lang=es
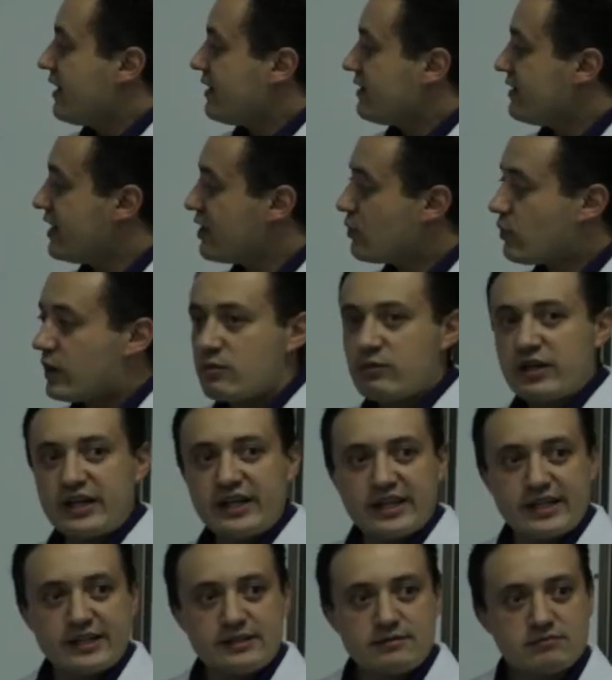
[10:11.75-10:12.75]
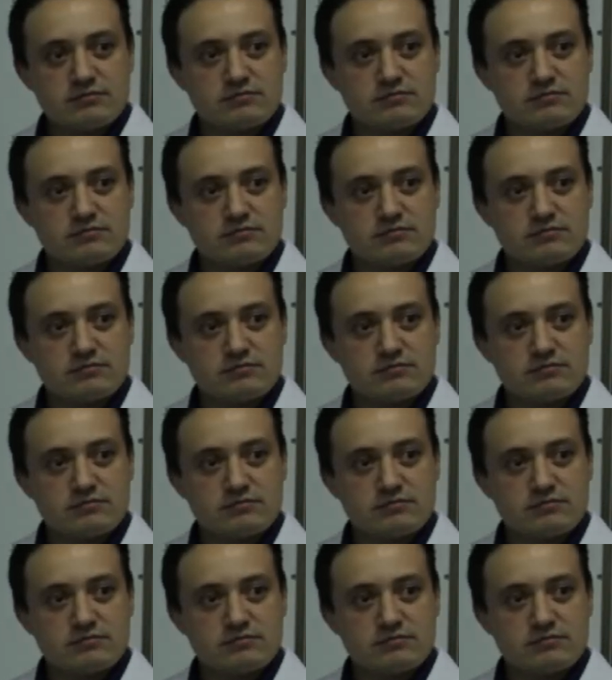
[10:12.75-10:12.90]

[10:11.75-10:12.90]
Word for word: De igual manera,